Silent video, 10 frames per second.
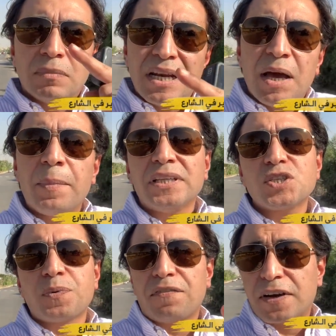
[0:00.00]
لما
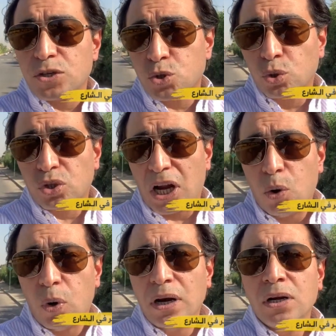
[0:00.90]
نسمع فرق الصوت
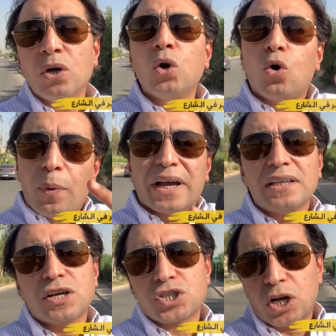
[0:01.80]
الاول وبعد
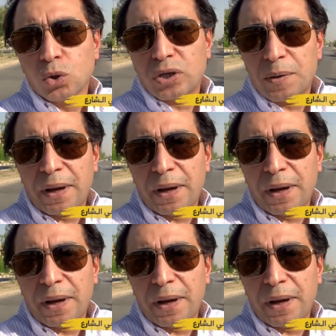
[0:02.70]
كده هشرح لكم كام